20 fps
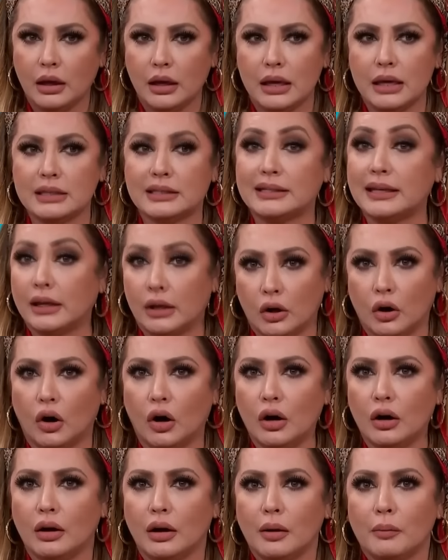Y si
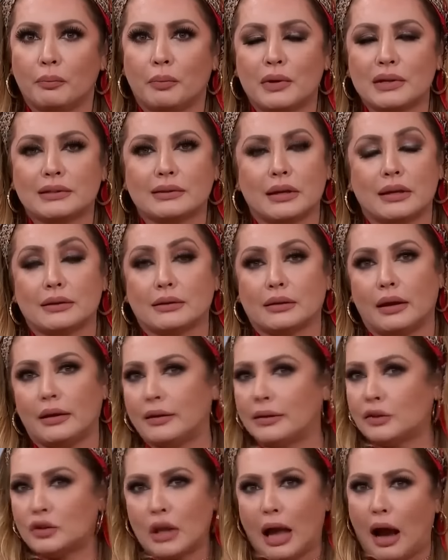no, pues eh,
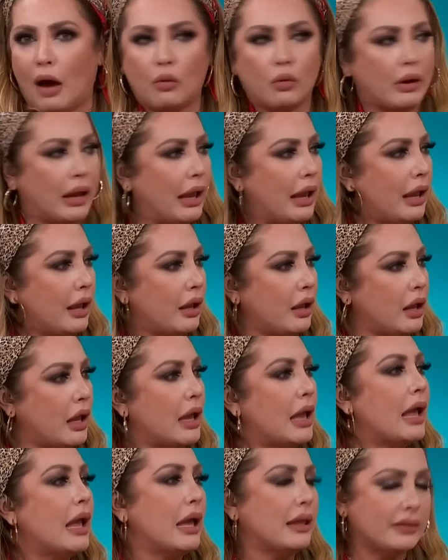
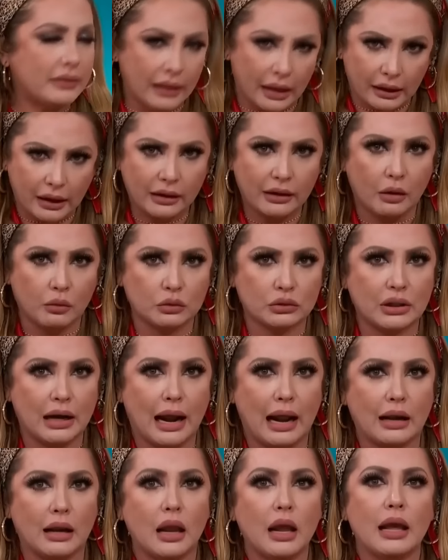En tierra
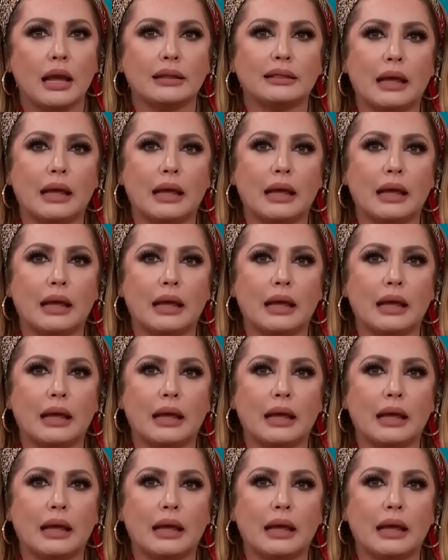neutral.